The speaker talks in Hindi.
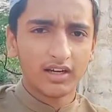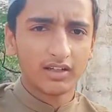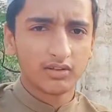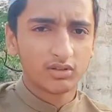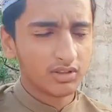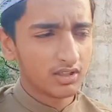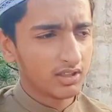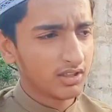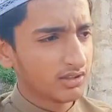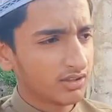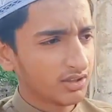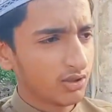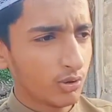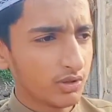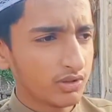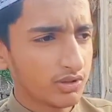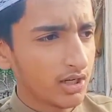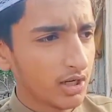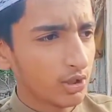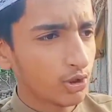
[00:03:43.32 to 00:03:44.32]
यार
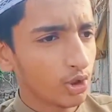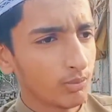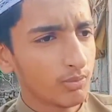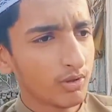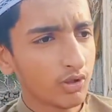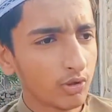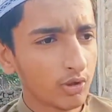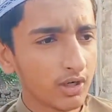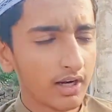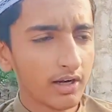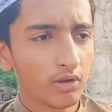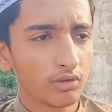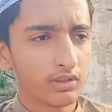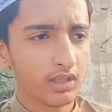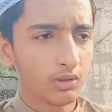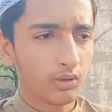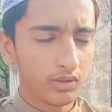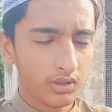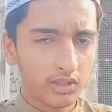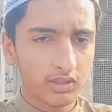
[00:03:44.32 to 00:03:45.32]
कोई शादियों में कोई कार
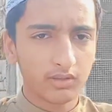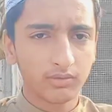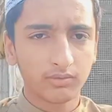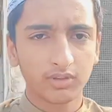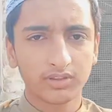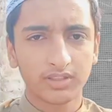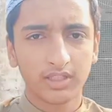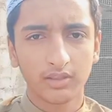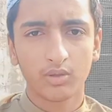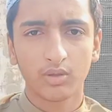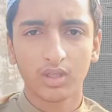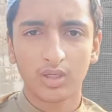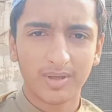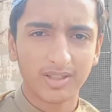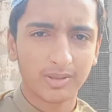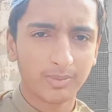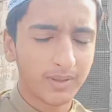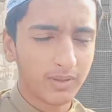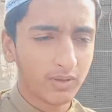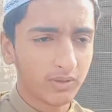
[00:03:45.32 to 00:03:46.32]
होता है कोई सैयों के
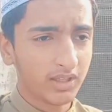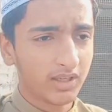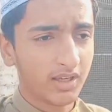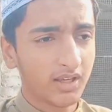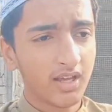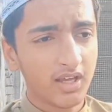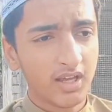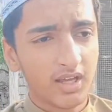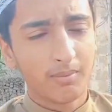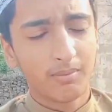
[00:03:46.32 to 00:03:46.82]
पास पड़े होते हैं